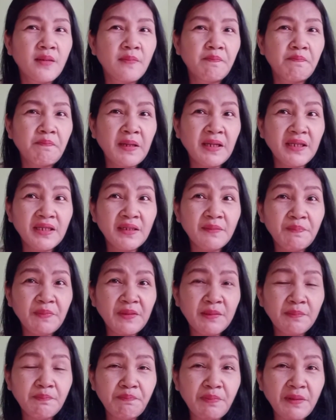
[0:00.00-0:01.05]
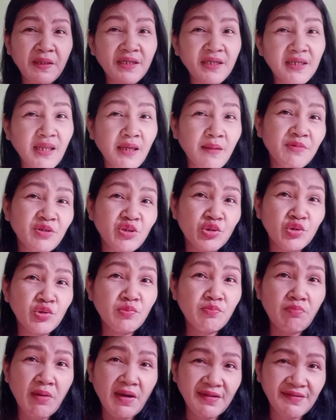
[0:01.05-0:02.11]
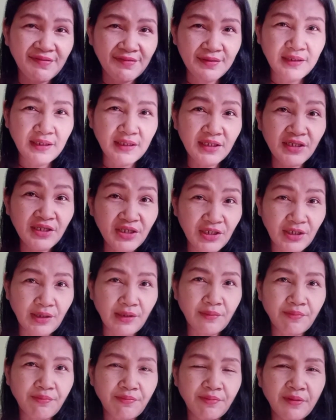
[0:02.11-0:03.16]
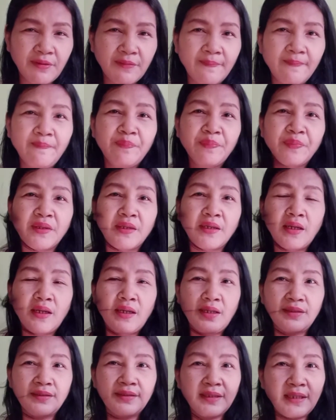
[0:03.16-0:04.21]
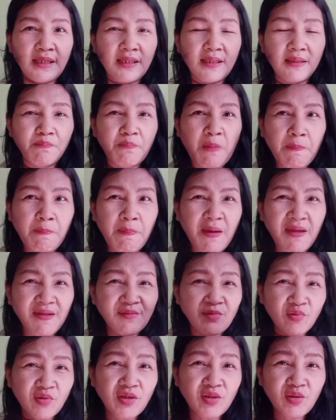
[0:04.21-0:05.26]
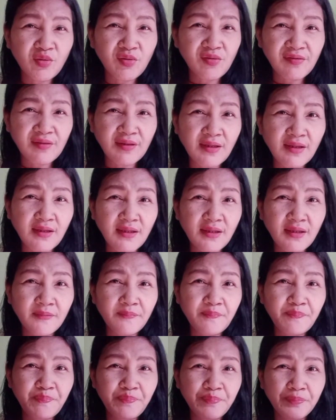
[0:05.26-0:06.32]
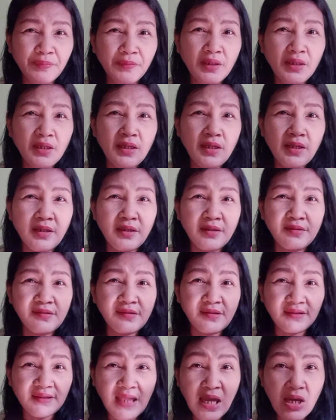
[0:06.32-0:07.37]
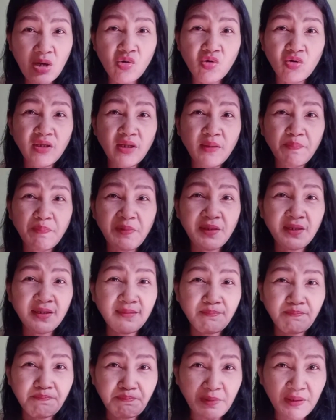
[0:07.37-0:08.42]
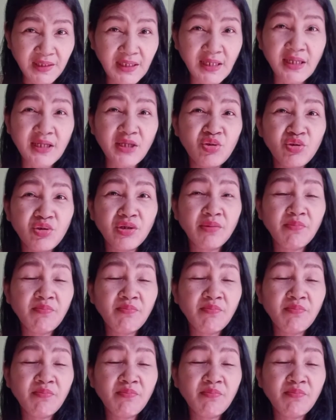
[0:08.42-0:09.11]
pag, na, pag ginamit nyo yung box dyan na gift, and then papasok yan dun sa sa tao na pinagpadalhan nyo ng